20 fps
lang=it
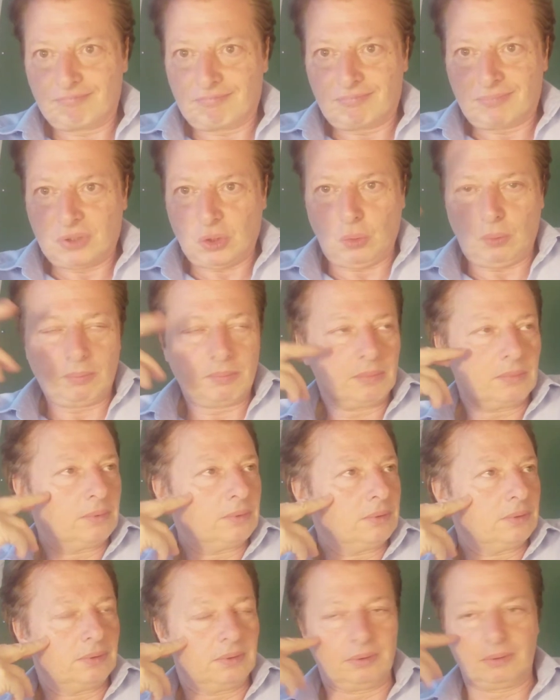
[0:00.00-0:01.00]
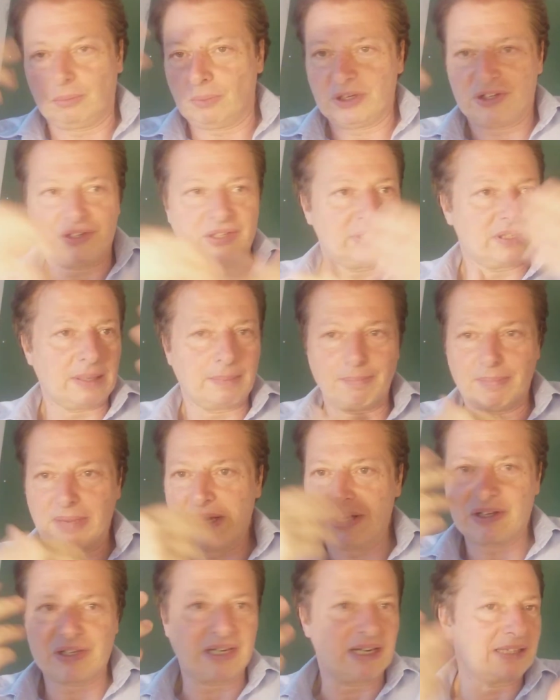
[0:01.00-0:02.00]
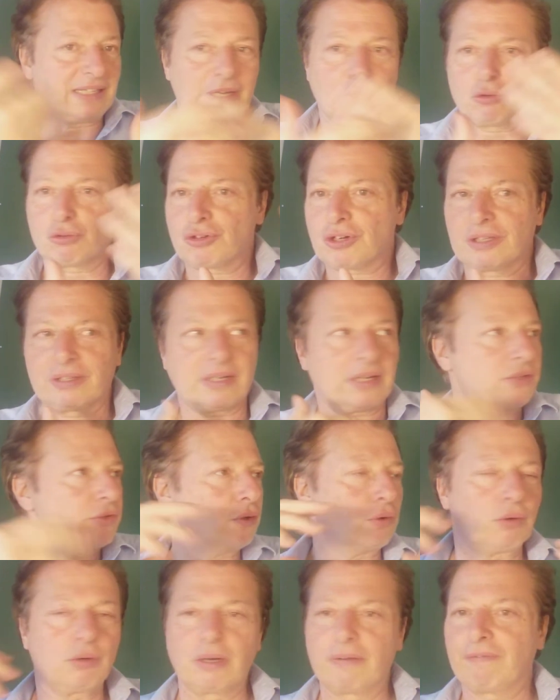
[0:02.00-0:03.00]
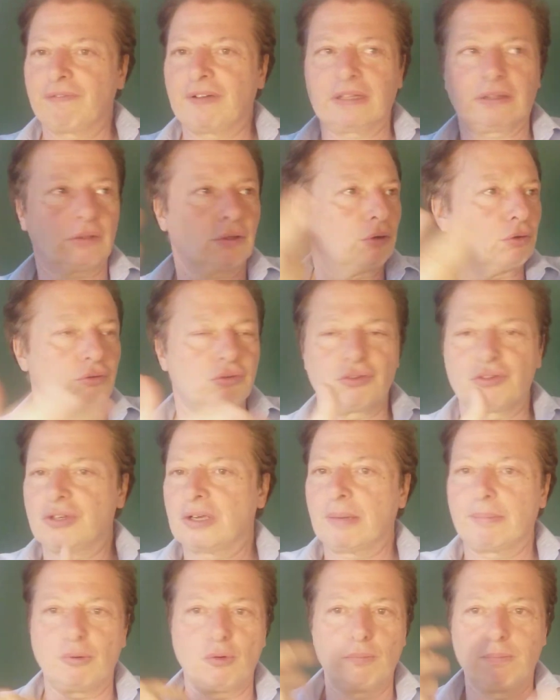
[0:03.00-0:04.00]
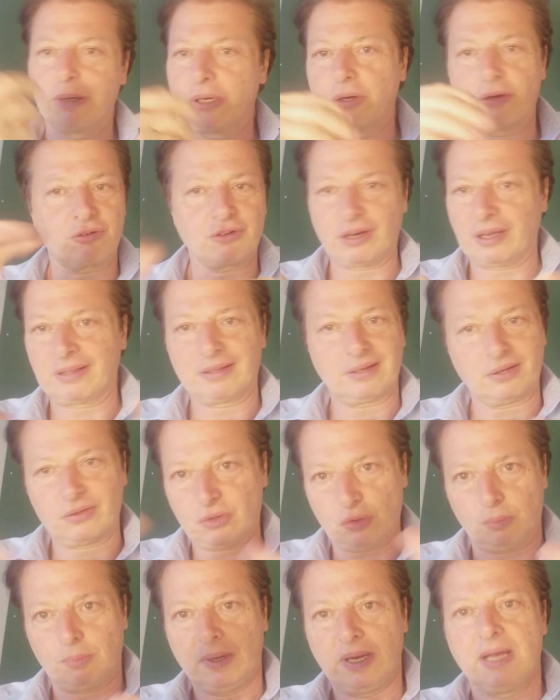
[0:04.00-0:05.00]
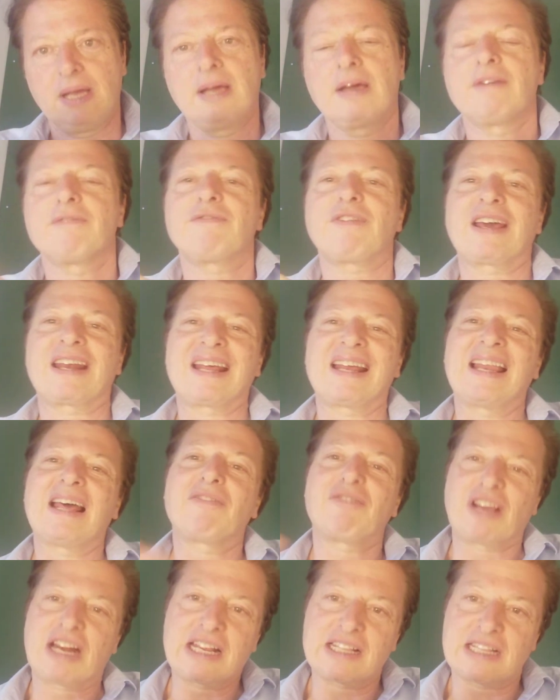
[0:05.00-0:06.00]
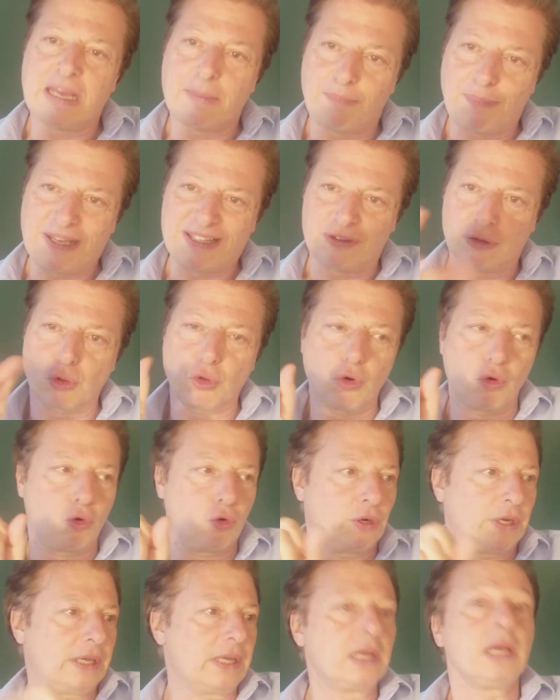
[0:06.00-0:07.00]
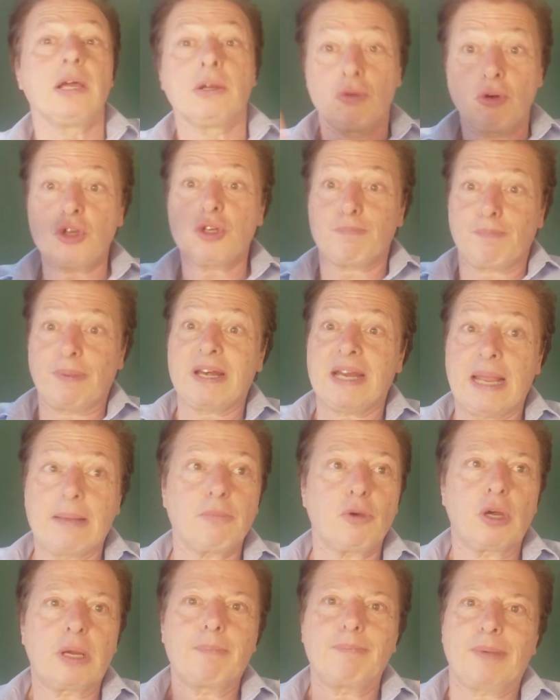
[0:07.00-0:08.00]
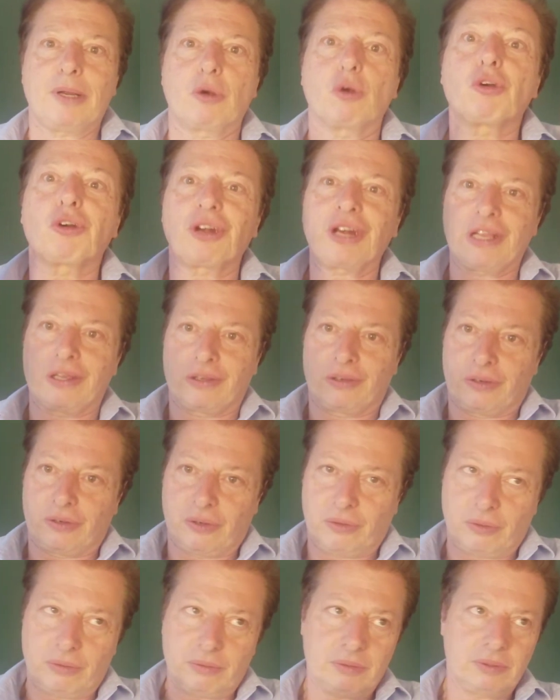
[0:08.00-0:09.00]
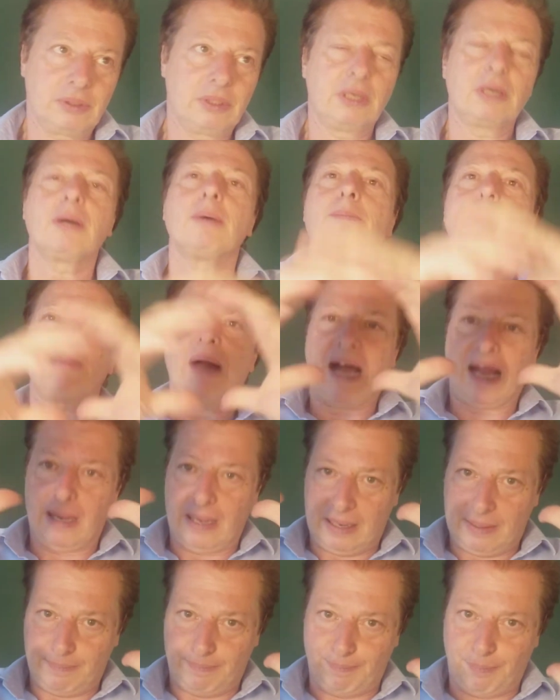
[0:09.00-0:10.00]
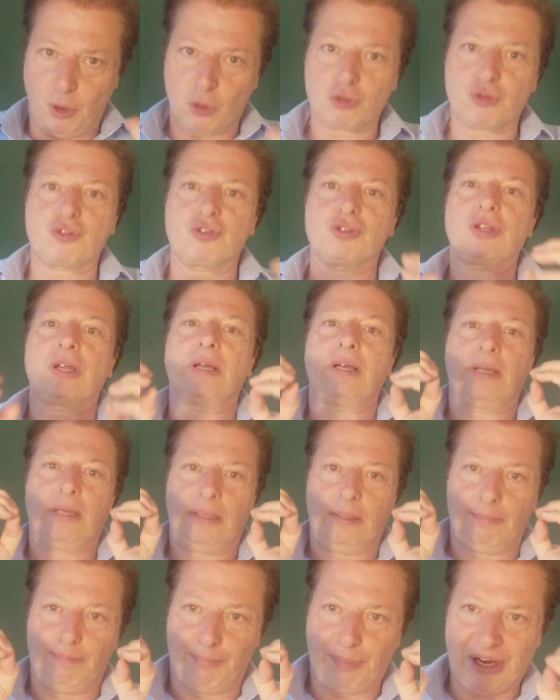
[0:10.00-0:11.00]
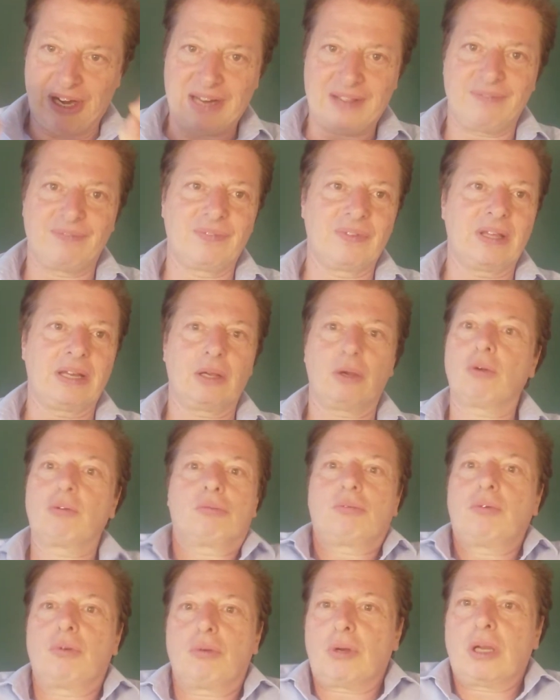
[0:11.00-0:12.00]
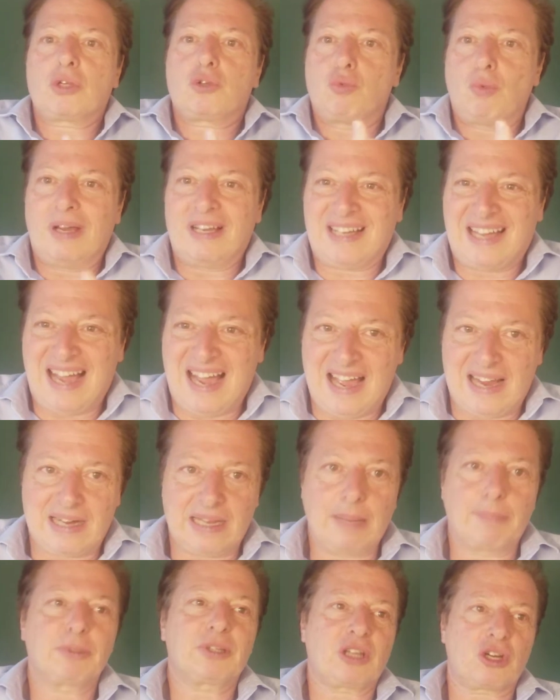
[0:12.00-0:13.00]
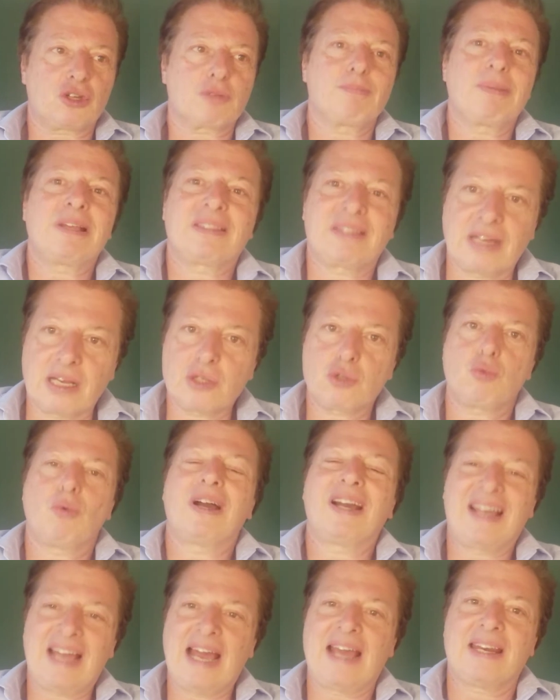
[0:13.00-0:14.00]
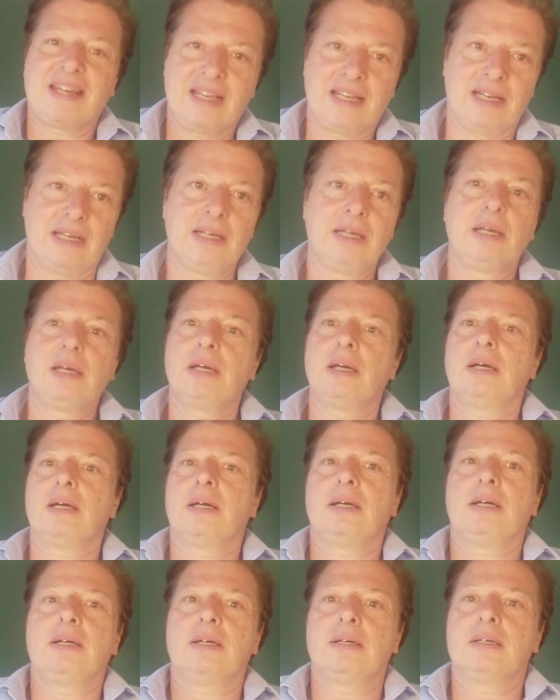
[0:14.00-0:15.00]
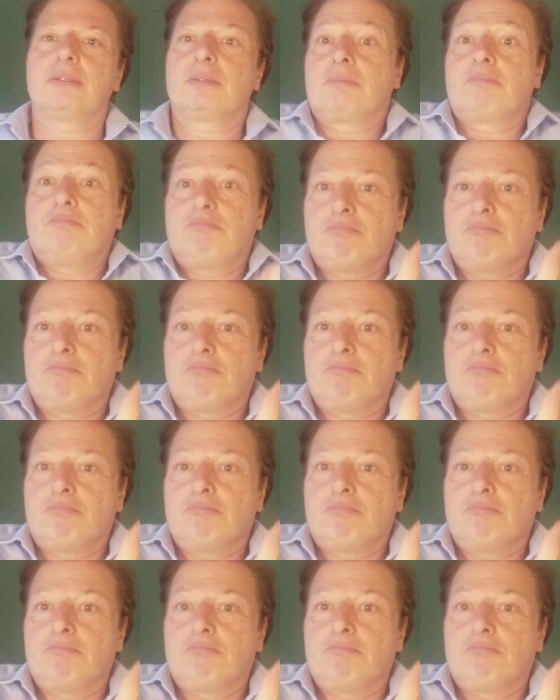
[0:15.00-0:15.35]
insomma, in questi tre mesi la deconcentrazione, il fatto che non ci sia pubblico, eccetera, insomma, farà, la farà da padrone. Noi speriamo che però Ringhio a, ah, possa prendere con, con la sua carica, trasmettere la sua carica eh,